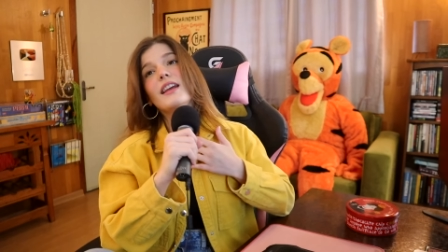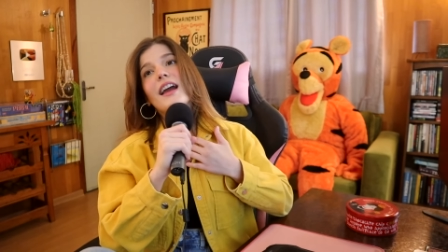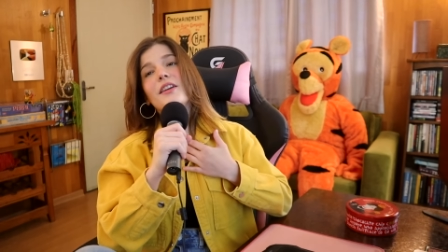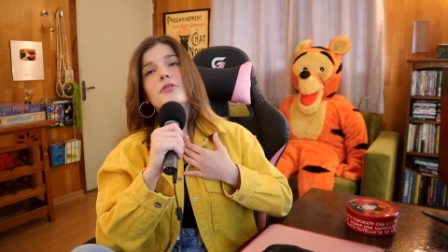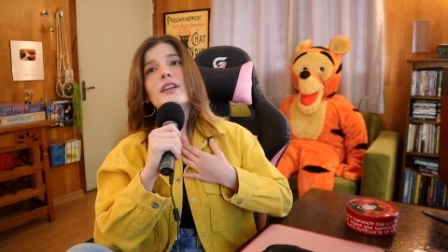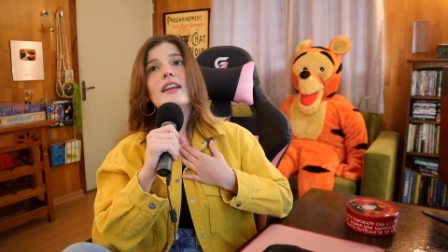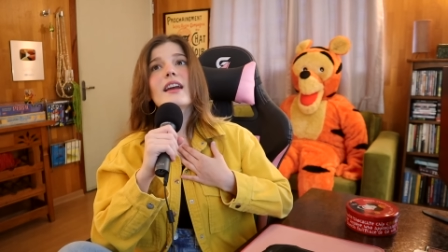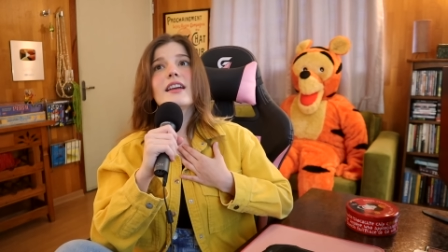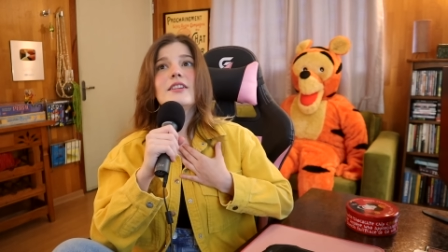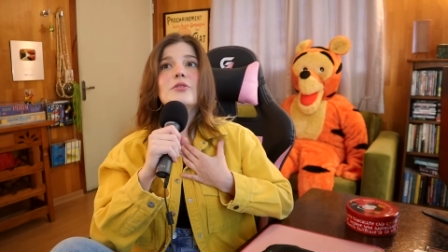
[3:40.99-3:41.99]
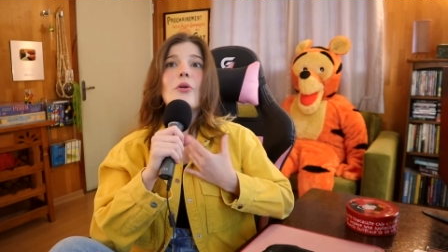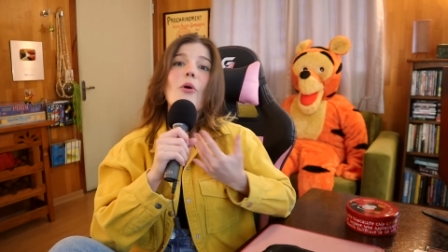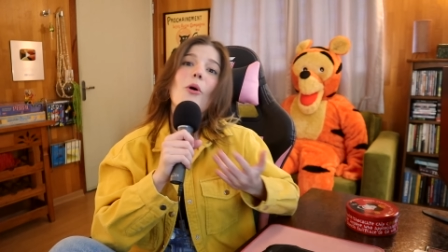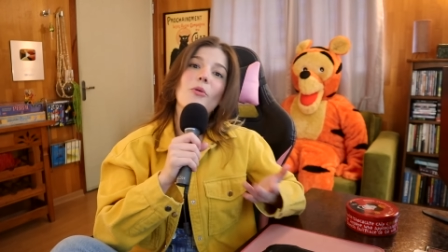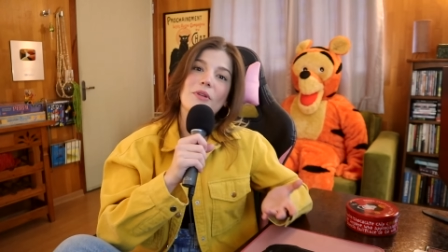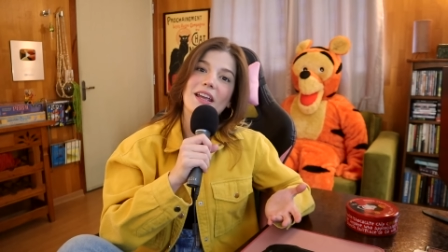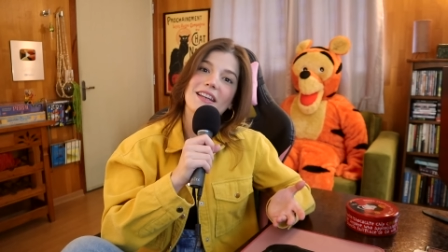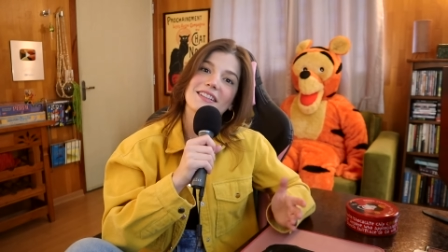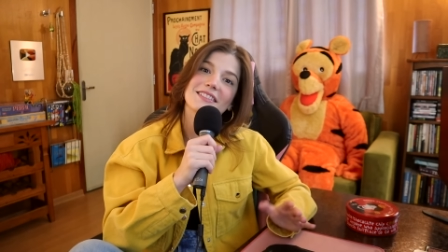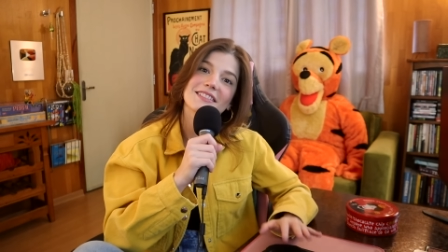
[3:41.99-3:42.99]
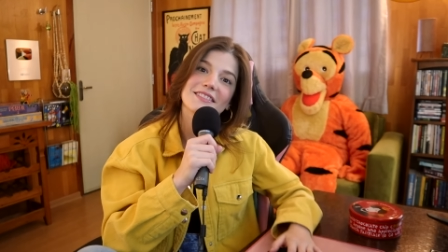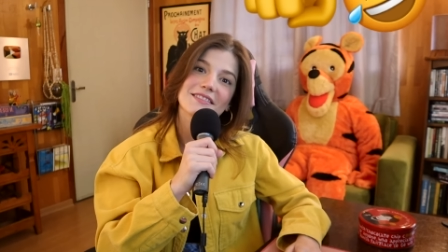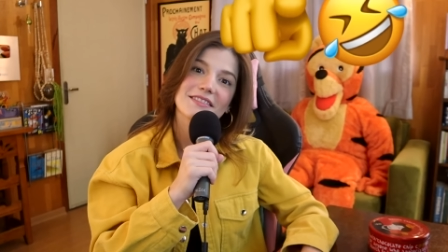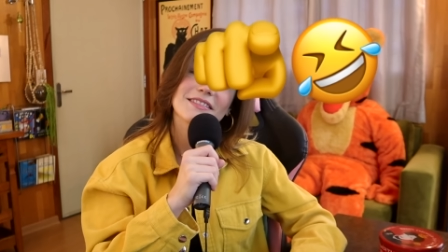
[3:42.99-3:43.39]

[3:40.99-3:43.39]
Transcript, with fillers: E aí eu estaria rindo com eles